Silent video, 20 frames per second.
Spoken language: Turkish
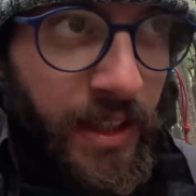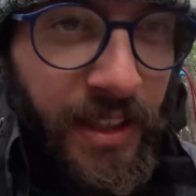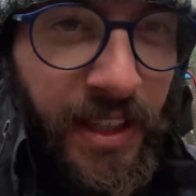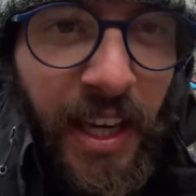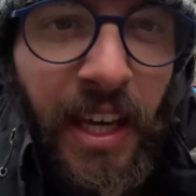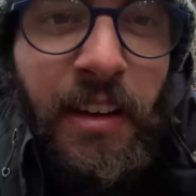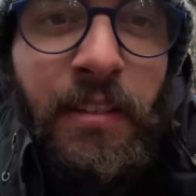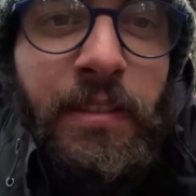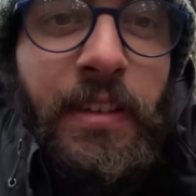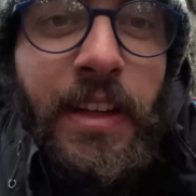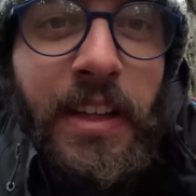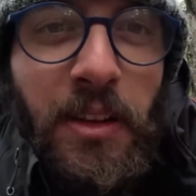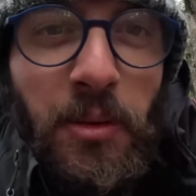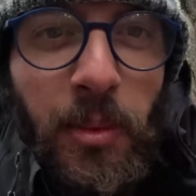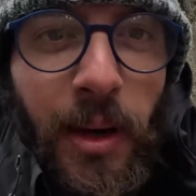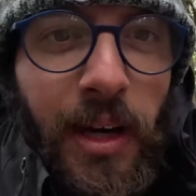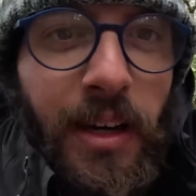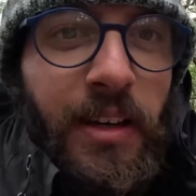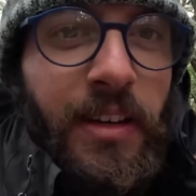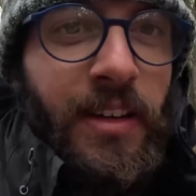Keyifliydi
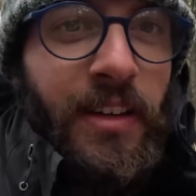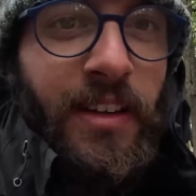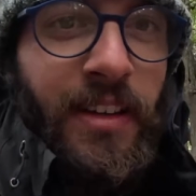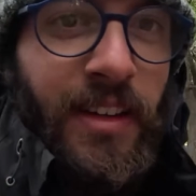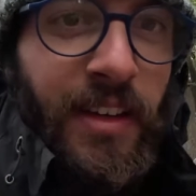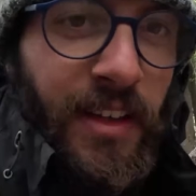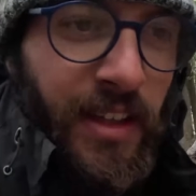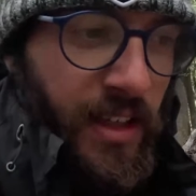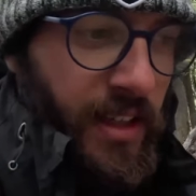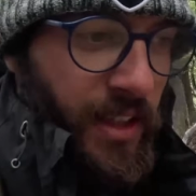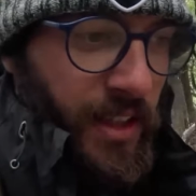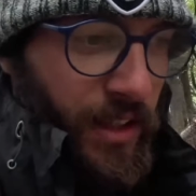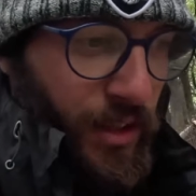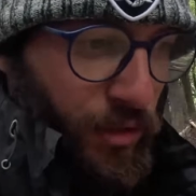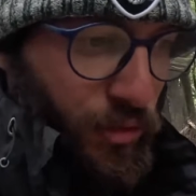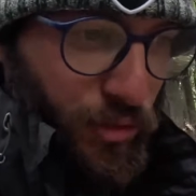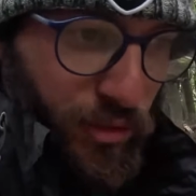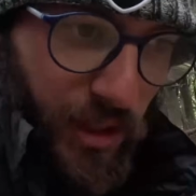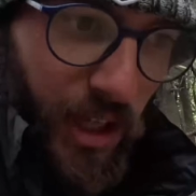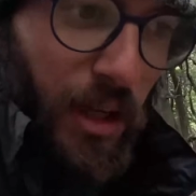be.
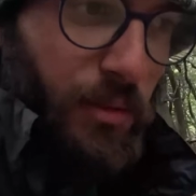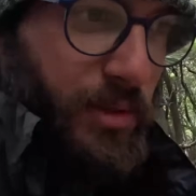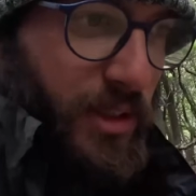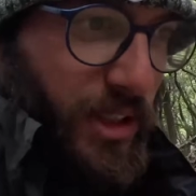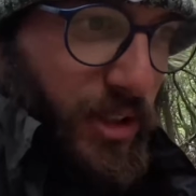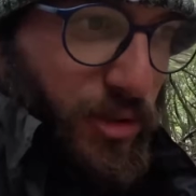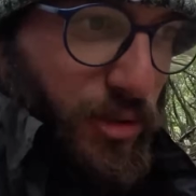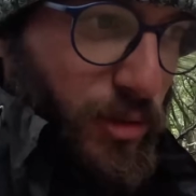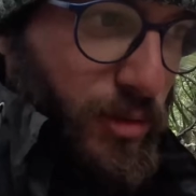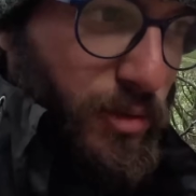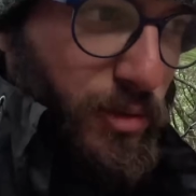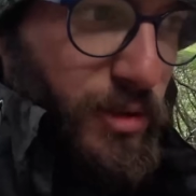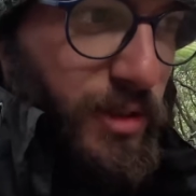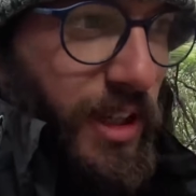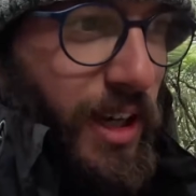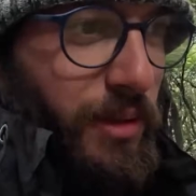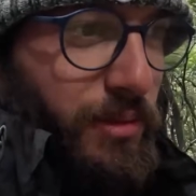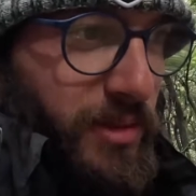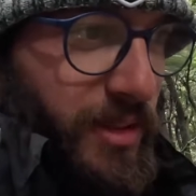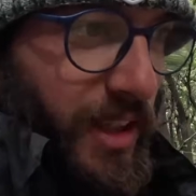Güzel bir gezi oldu,
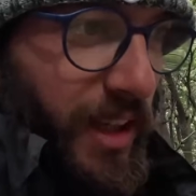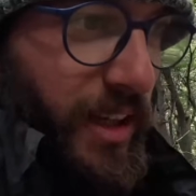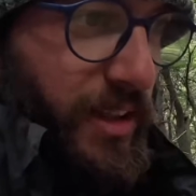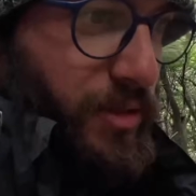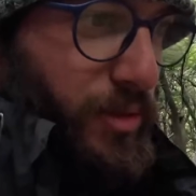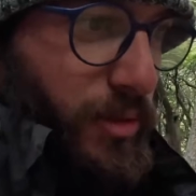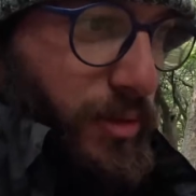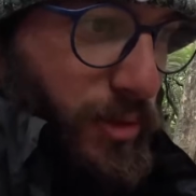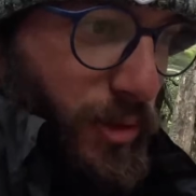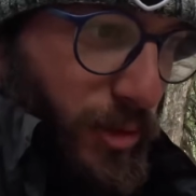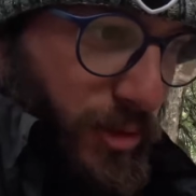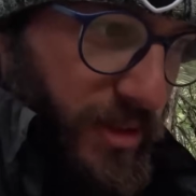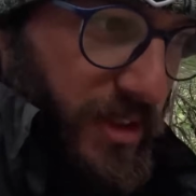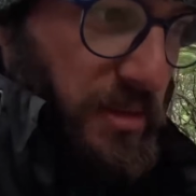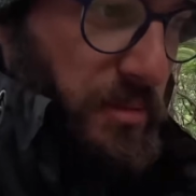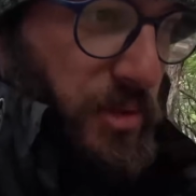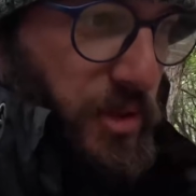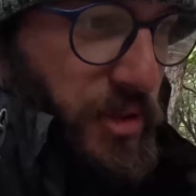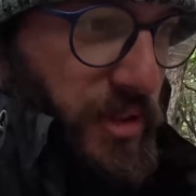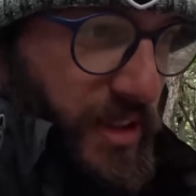güzel bir seyahat oldu.
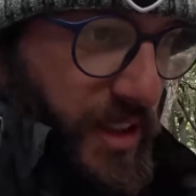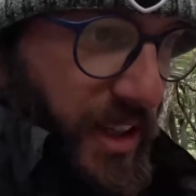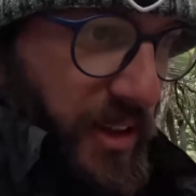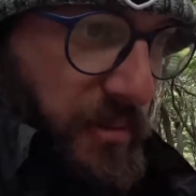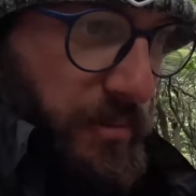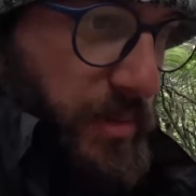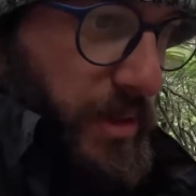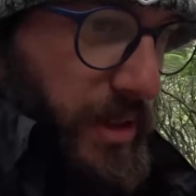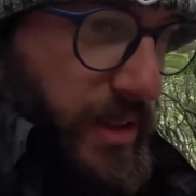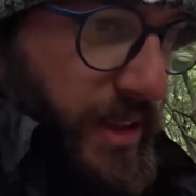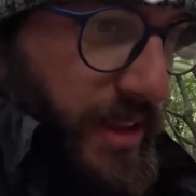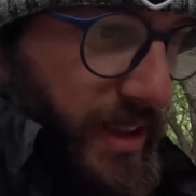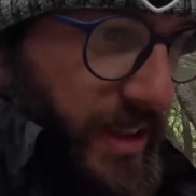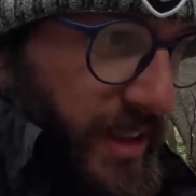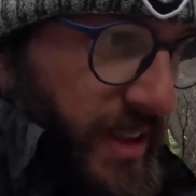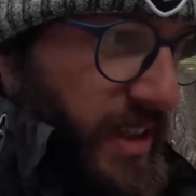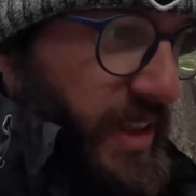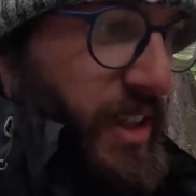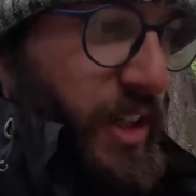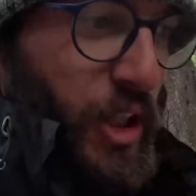Özlemişiz kampı
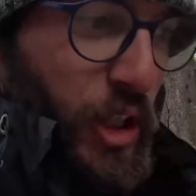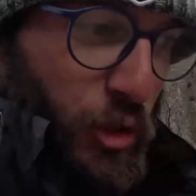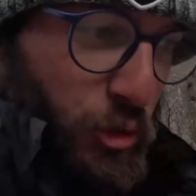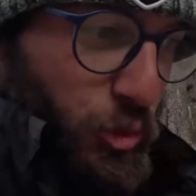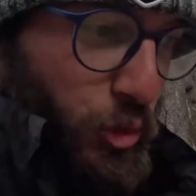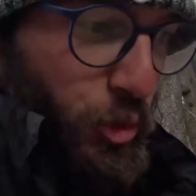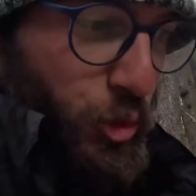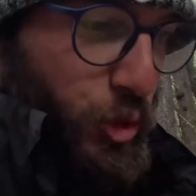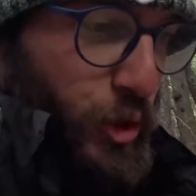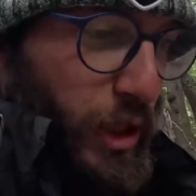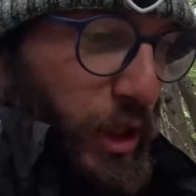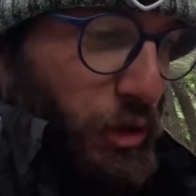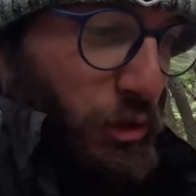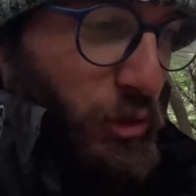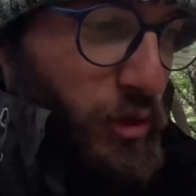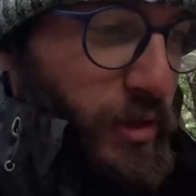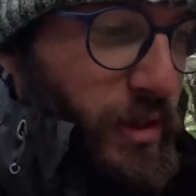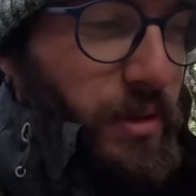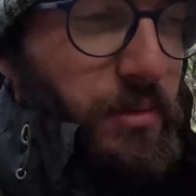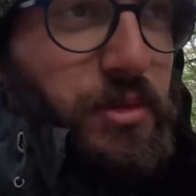yürüyüşleri
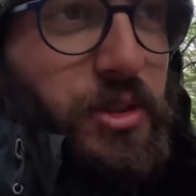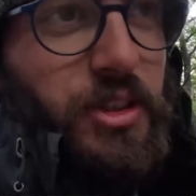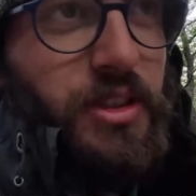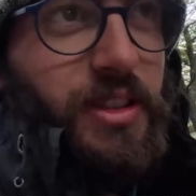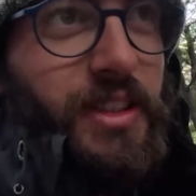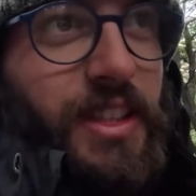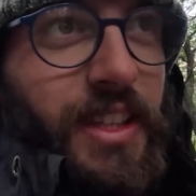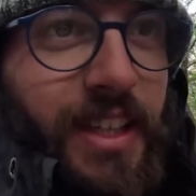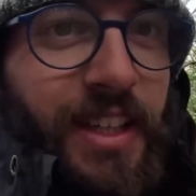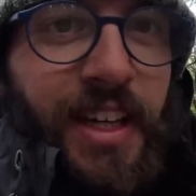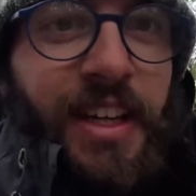özlemişiz.